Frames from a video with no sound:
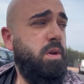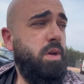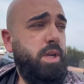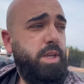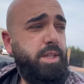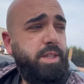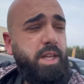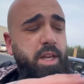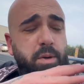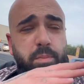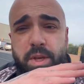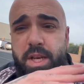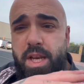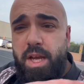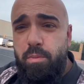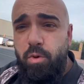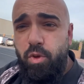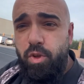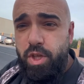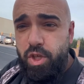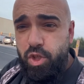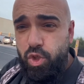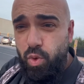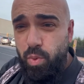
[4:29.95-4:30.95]
y terminamos
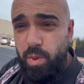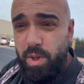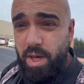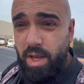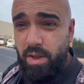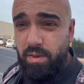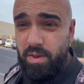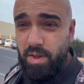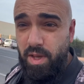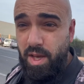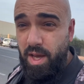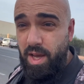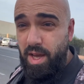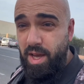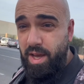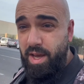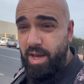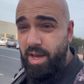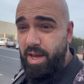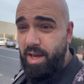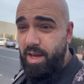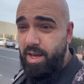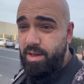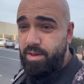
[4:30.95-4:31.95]
de subir
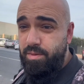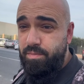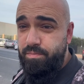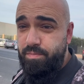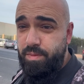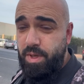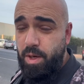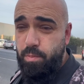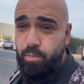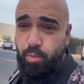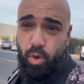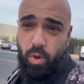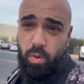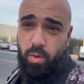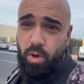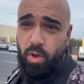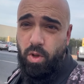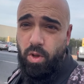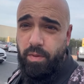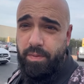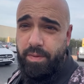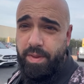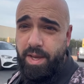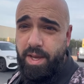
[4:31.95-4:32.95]
hacia el pueblo
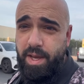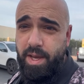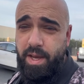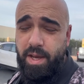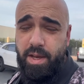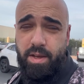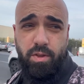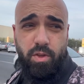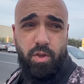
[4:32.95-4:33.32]
donde,